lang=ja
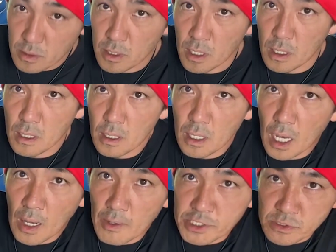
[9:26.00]
で、
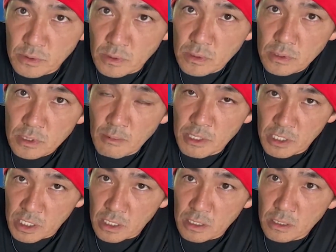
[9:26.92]
淡路の玉
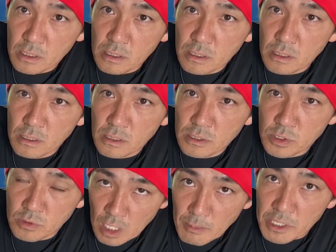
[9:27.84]
ねぎ、ちょっ
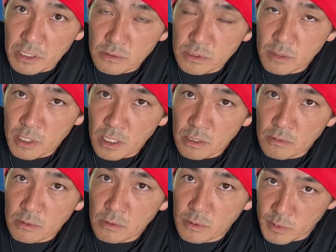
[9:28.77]
と生で食ってみたいと
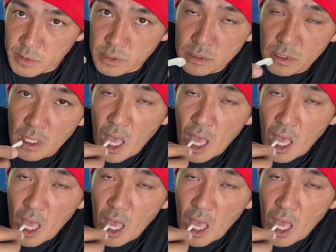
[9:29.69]
思います。